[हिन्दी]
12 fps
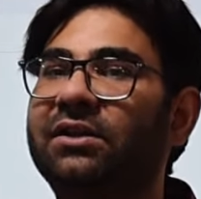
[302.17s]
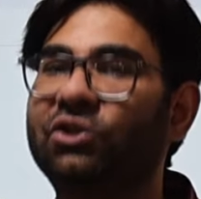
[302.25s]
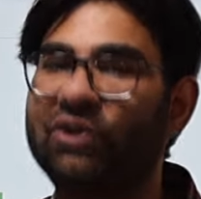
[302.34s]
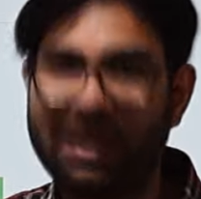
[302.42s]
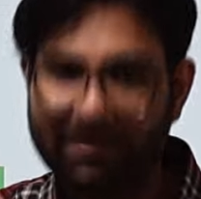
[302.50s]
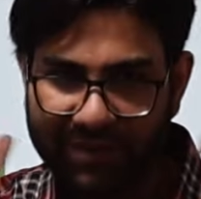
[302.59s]

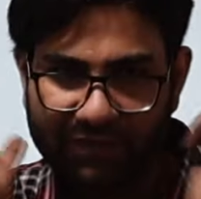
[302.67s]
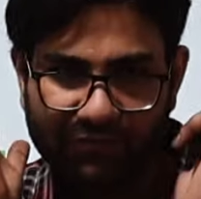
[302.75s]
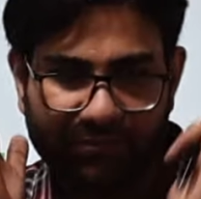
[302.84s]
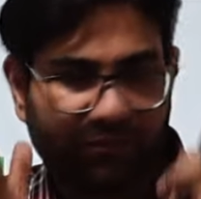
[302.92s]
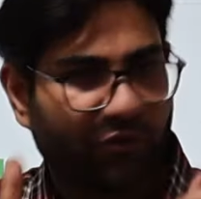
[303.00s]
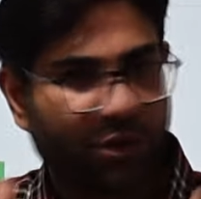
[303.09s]
तो यहाँ पे
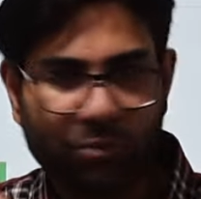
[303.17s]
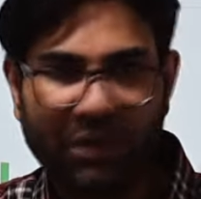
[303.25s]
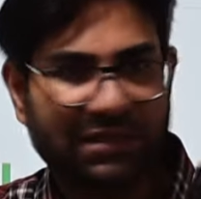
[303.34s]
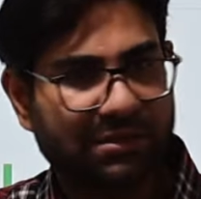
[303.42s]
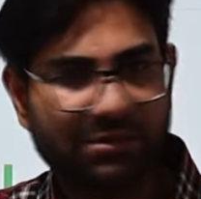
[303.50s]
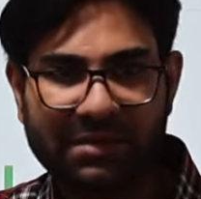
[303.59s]

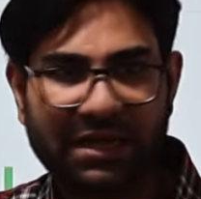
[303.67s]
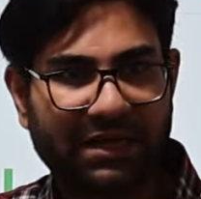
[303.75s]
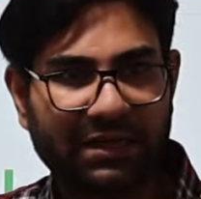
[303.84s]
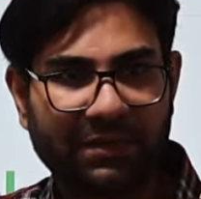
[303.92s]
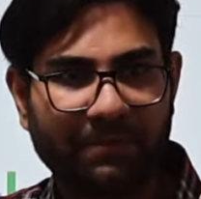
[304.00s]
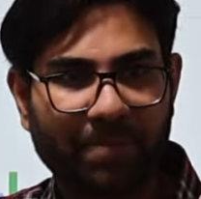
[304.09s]
फॉर्मूला समझ में आ रहा
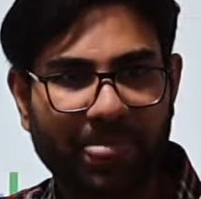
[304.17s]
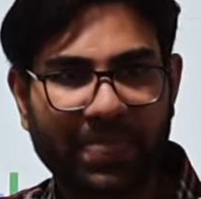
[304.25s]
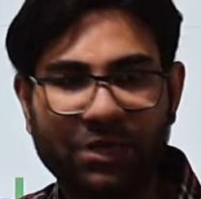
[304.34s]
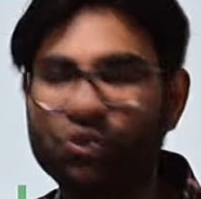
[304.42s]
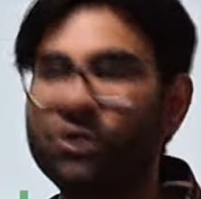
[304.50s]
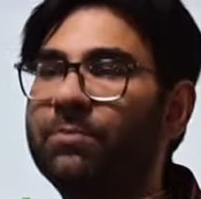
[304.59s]
है
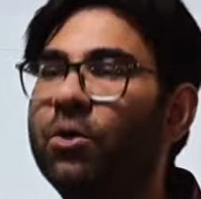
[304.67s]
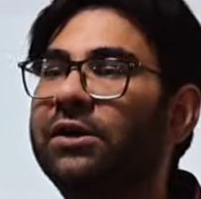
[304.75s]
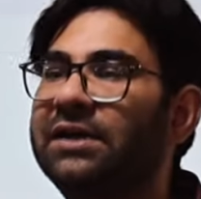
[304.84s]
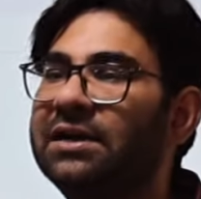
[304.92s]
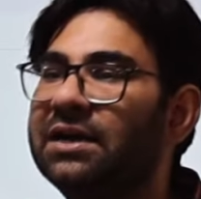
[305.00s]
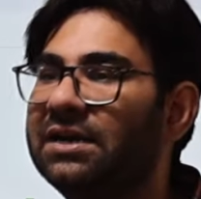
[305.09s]
जो
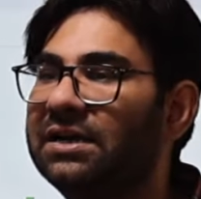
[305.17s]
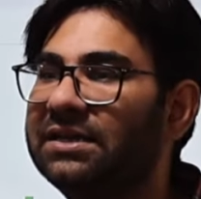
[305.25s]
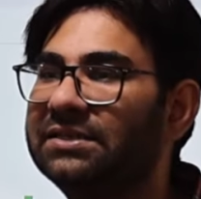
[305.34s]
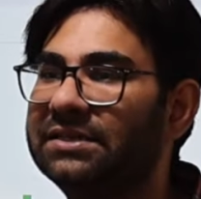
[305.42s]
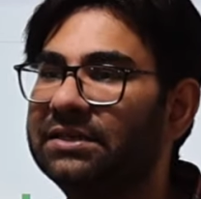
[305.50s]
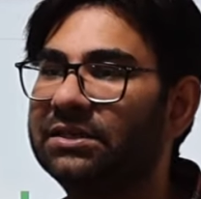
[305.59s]
इम्पोर्टेंट
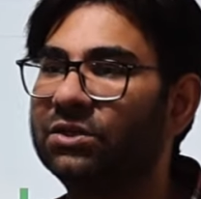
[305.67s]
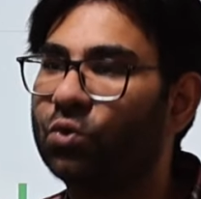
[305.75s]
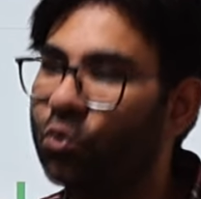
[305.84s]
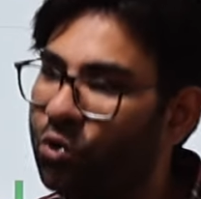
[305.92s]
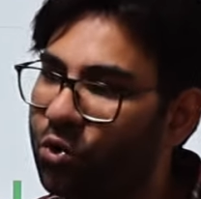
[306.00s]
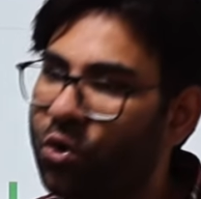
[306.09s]
कंट्रीज़ हैं
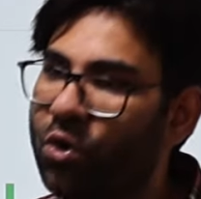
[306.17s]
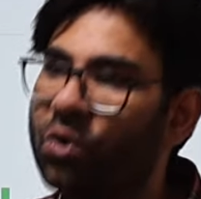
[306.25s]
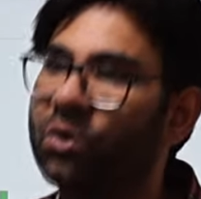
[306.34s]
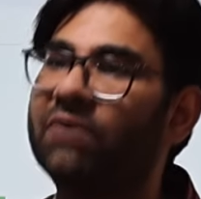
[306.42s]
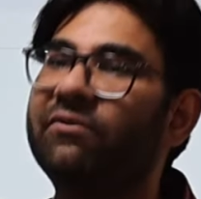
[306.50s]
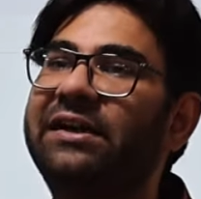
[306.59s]
उनको
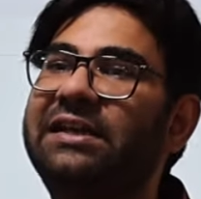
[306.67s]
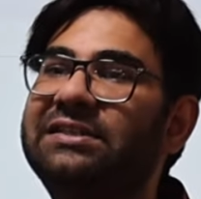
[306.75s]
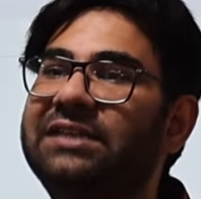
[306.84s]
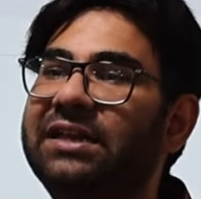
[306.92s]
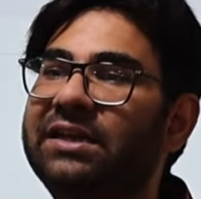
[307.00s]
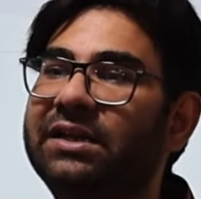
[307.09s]
वेटेज
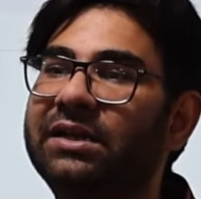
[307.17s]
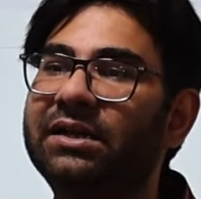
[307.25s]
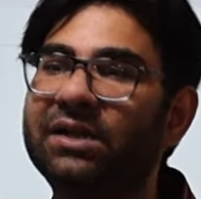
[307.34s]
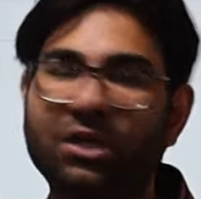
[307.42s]
देनी है